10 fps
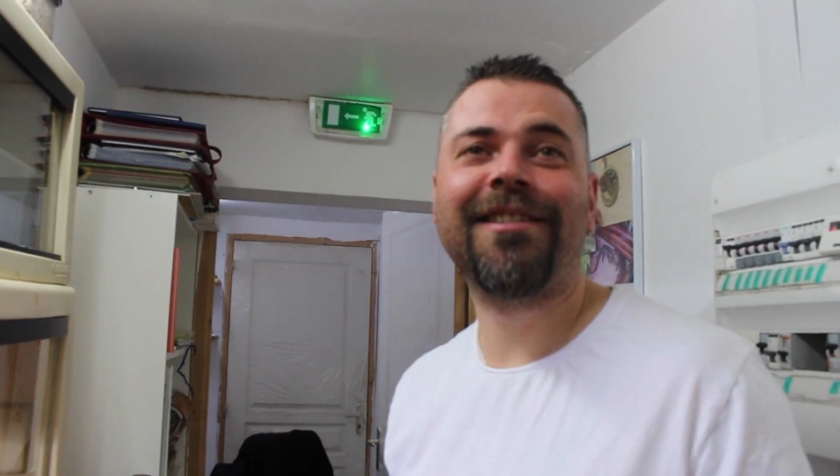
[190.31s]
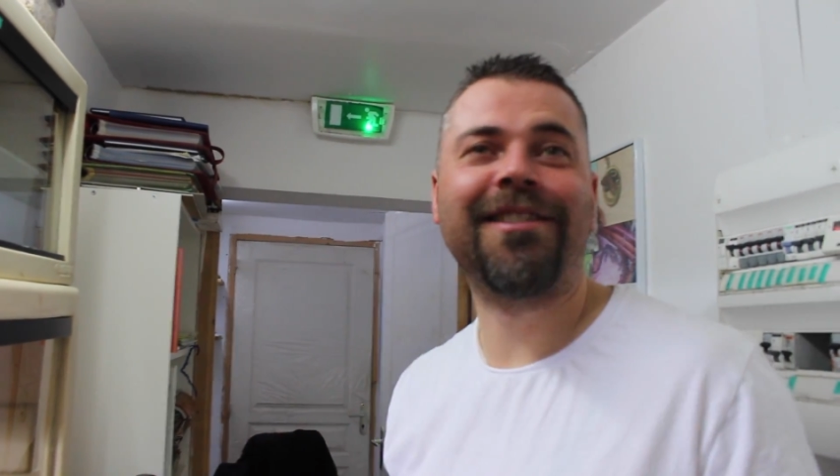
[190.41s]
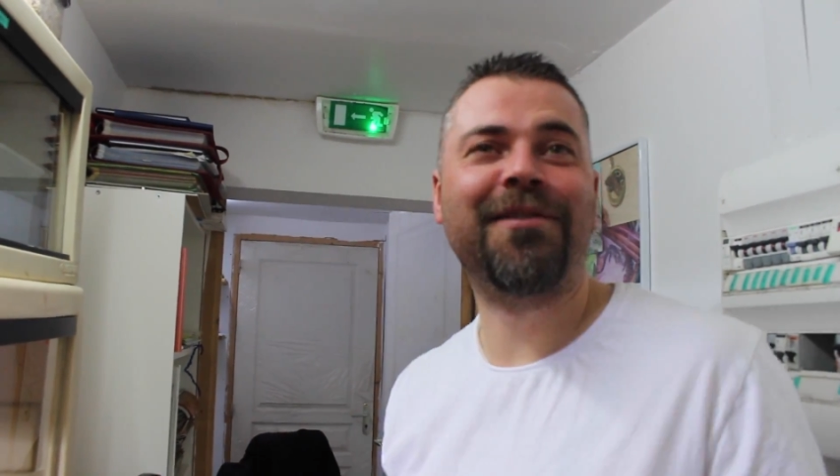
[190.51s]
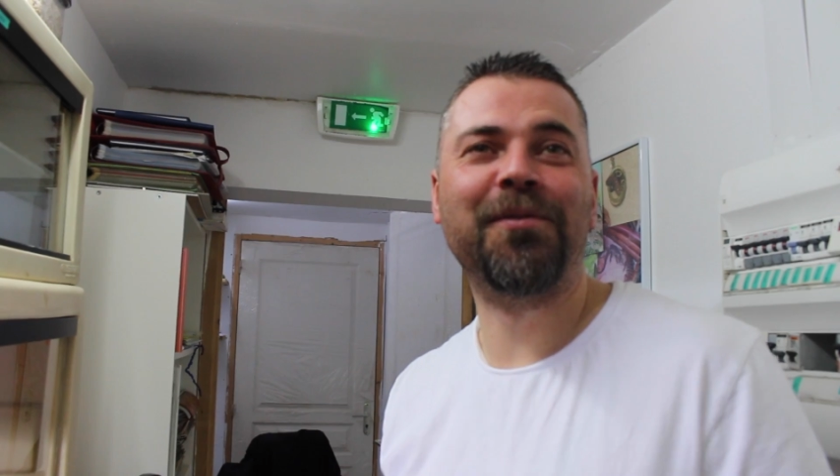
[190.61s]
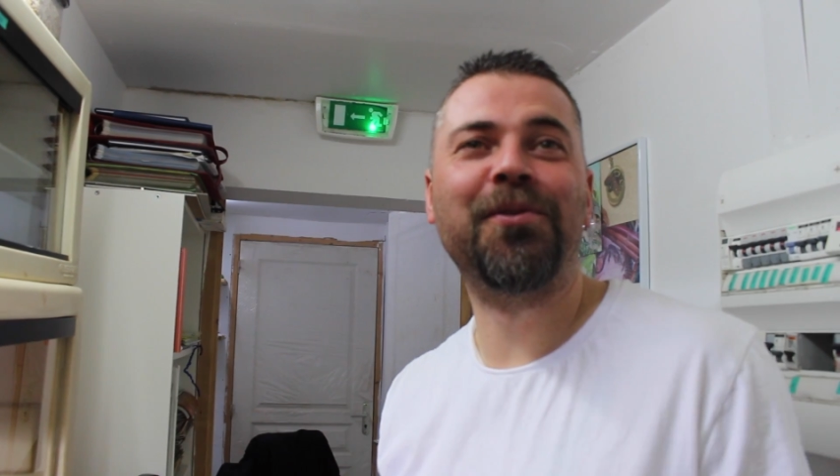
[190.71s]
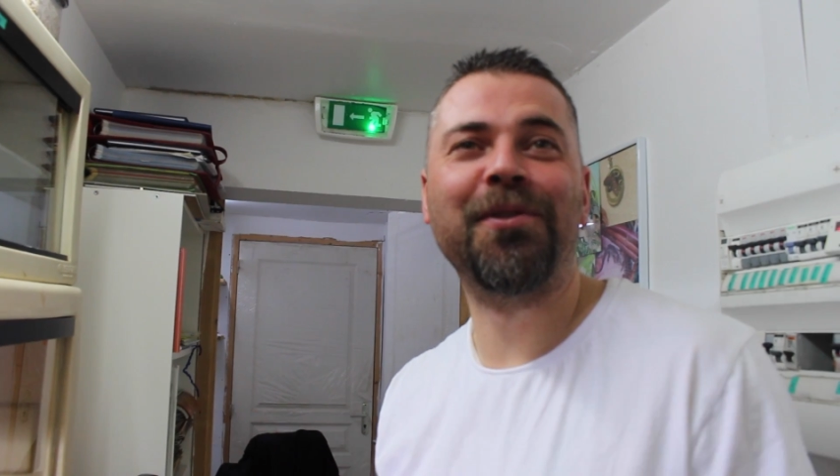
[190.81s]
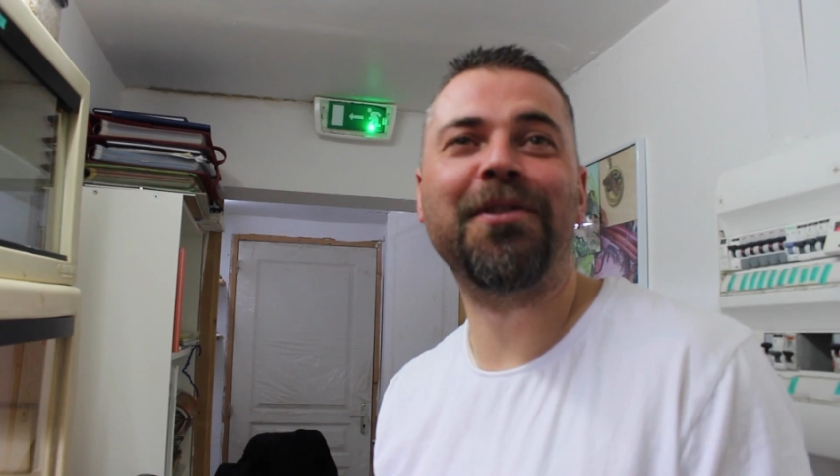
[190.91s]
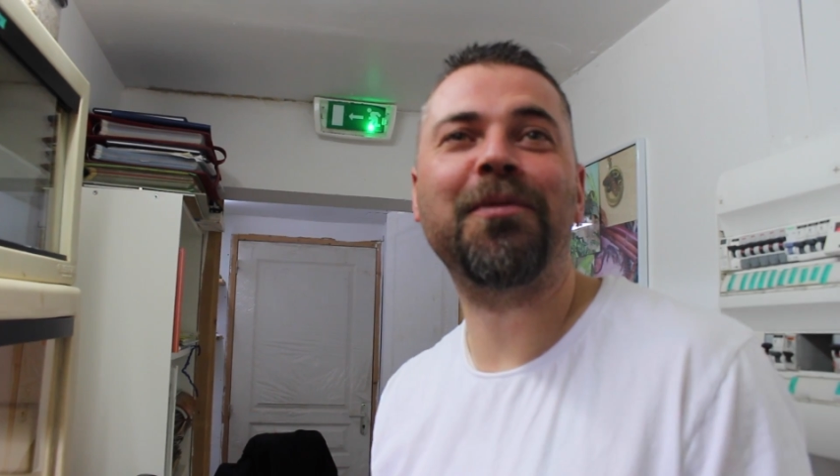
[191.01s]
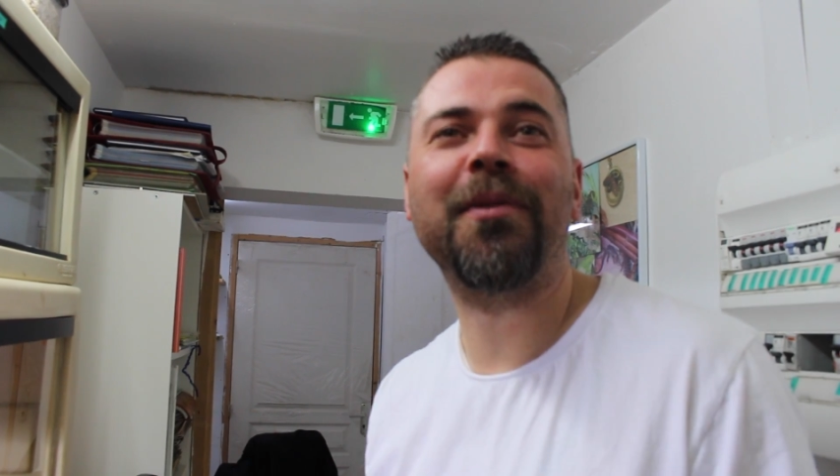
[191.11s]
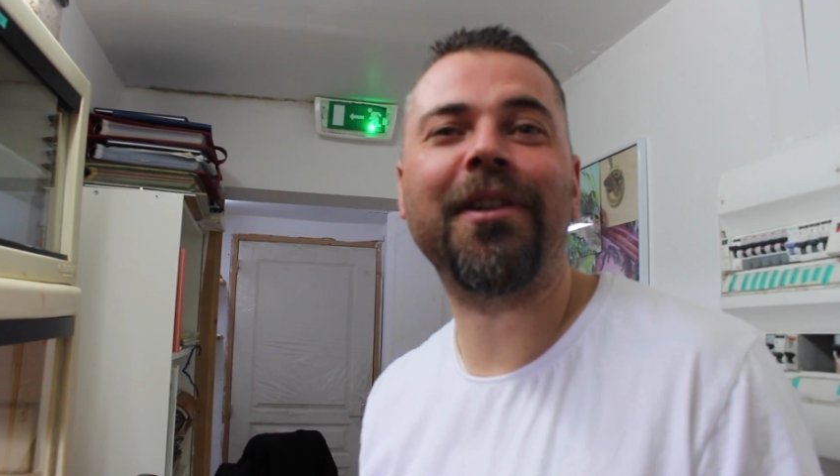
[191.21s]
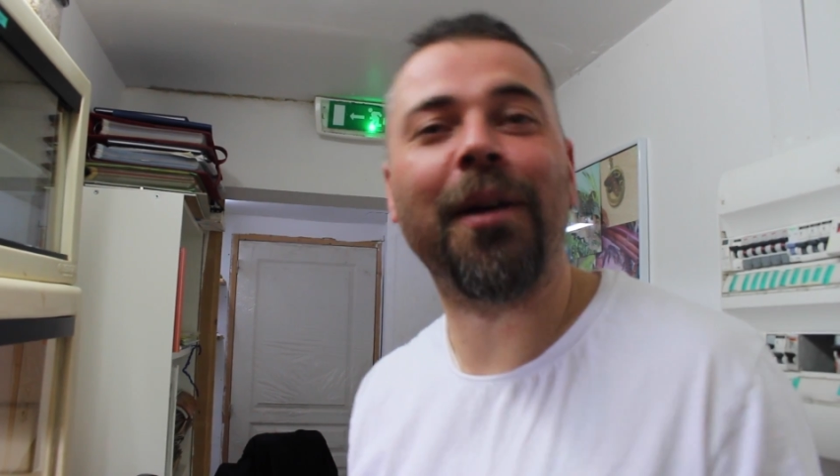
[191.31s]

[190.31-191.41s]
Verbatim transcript: Qu'est-ce que je te dise